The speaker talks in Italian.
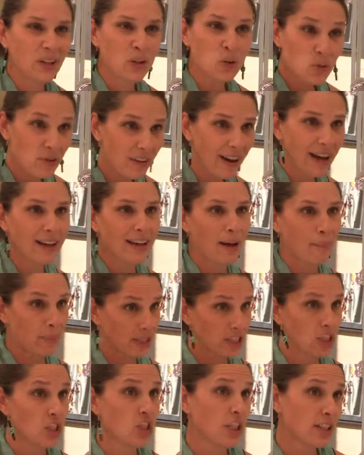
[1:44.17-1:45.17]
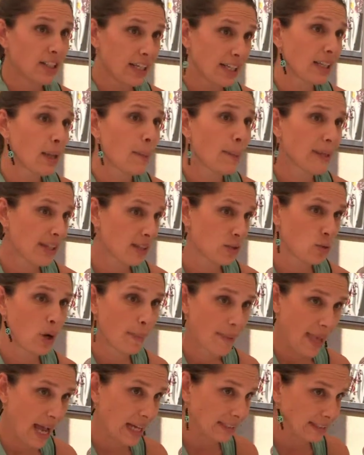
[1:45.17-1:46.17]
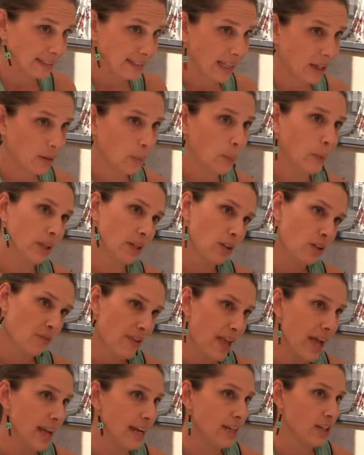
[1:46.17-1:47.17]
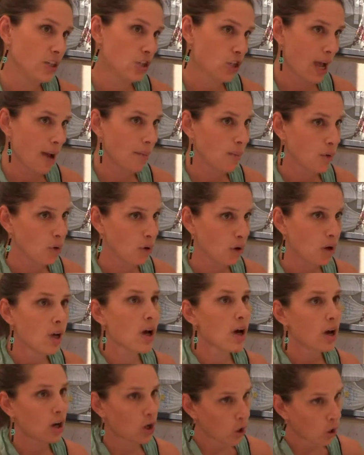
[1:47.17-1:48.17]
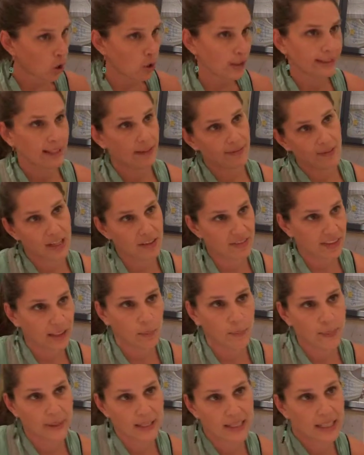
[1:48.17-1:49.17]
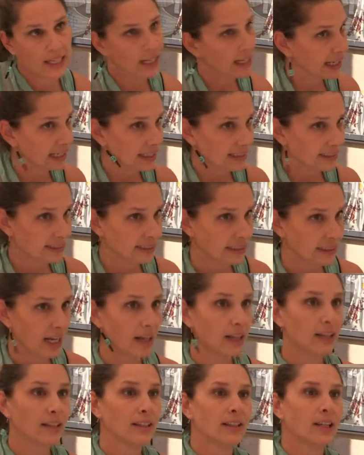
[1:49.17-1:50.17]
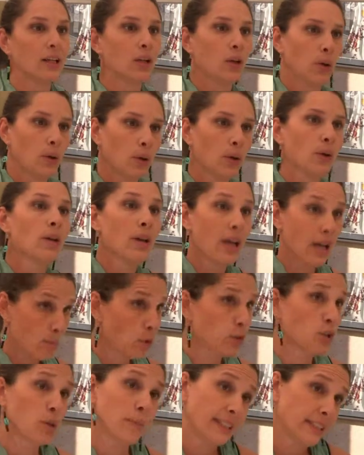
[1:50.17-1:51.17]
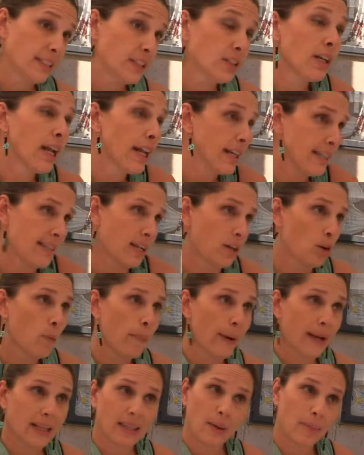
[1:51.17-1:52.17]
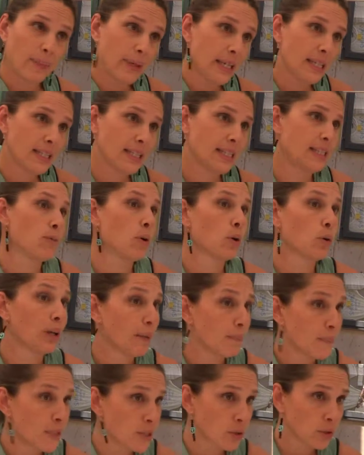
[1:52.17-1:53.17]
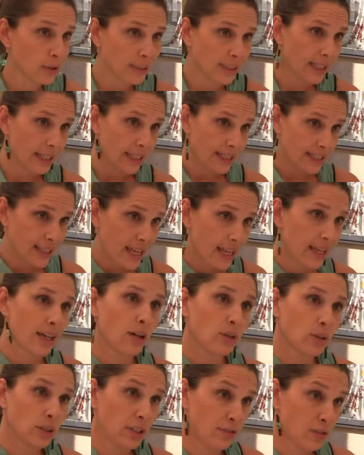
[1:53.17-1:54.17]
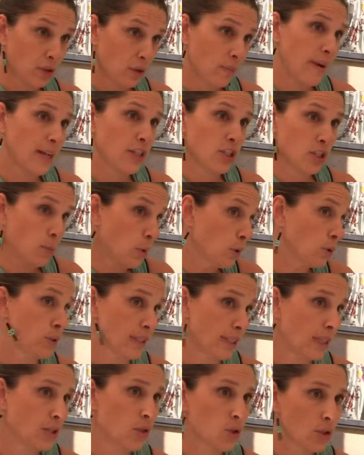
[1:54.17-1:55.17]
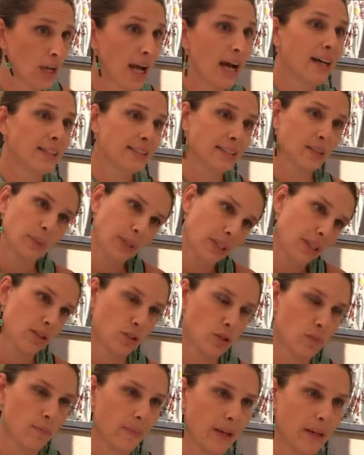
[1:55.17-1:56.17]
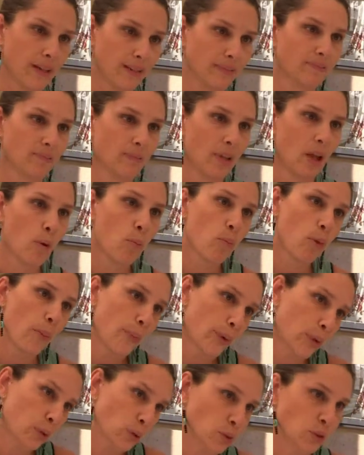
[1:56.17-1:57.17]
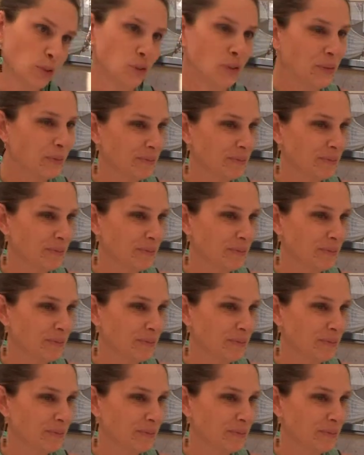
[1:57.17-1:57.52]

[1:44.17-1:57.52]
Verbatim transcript: l'uva appassisce direttamente sulla pianta, quindi non viene diciamo eh, colta e viene fatta appassire in cantina Fiorentina. È molto particolare, si accompagna benissimo con la biscotteria secca, con i formaggi molto stagionati, quindi insomma è un buon prodotto.